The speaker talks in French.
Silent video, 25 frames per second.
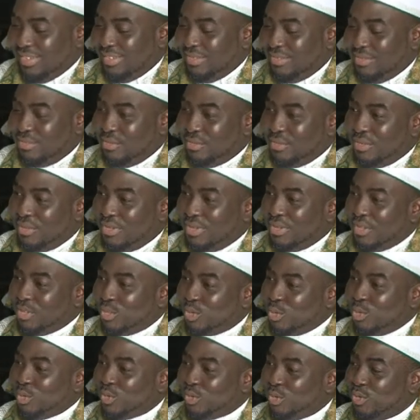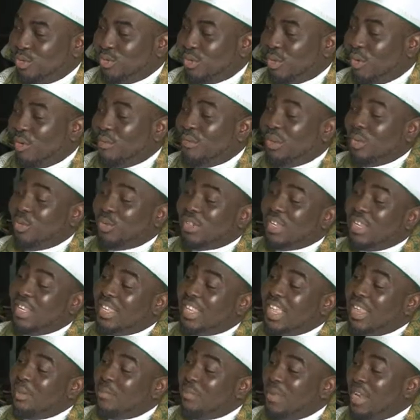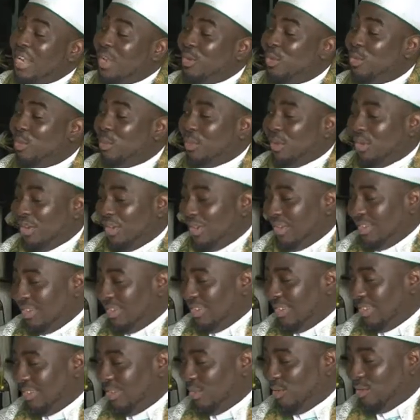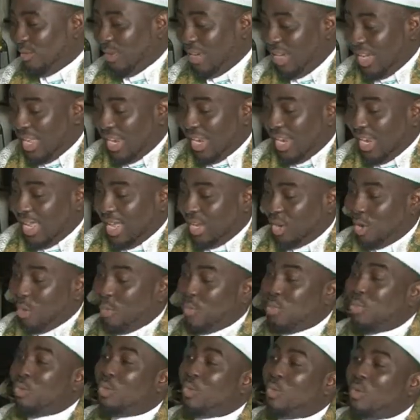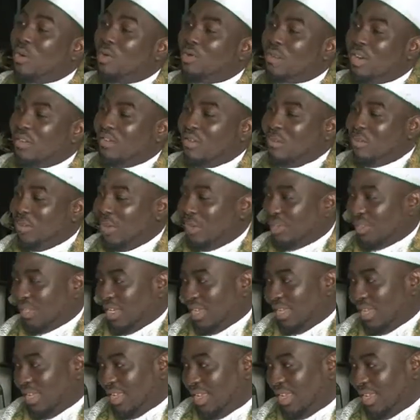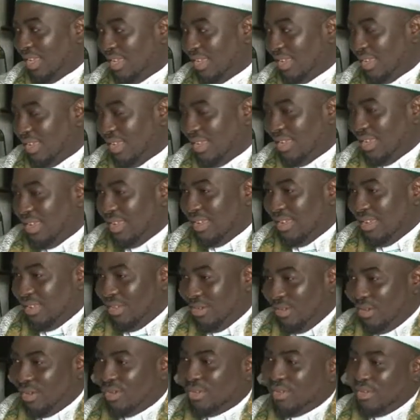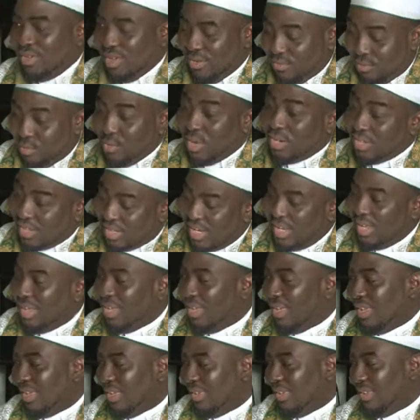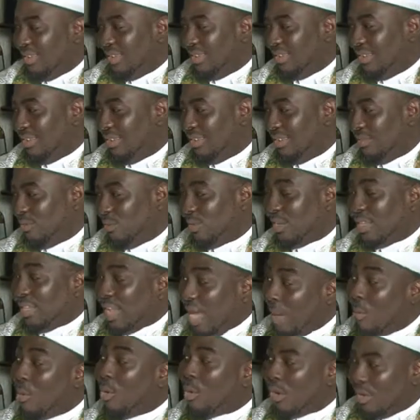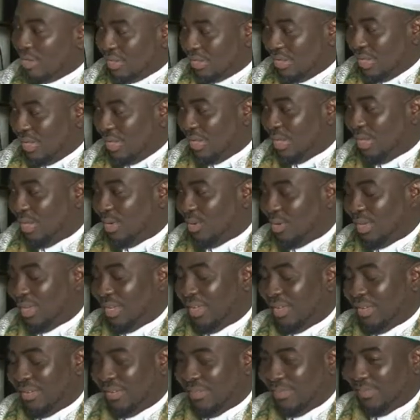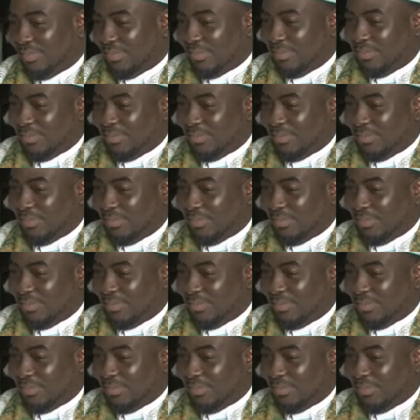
une chose qu'on va nous interpeller demain devant Allah, que pourquoi vous n'avez pas enseigné mm. Donc euh, il faut enseigner. Il faut d'abord enseigner, mm.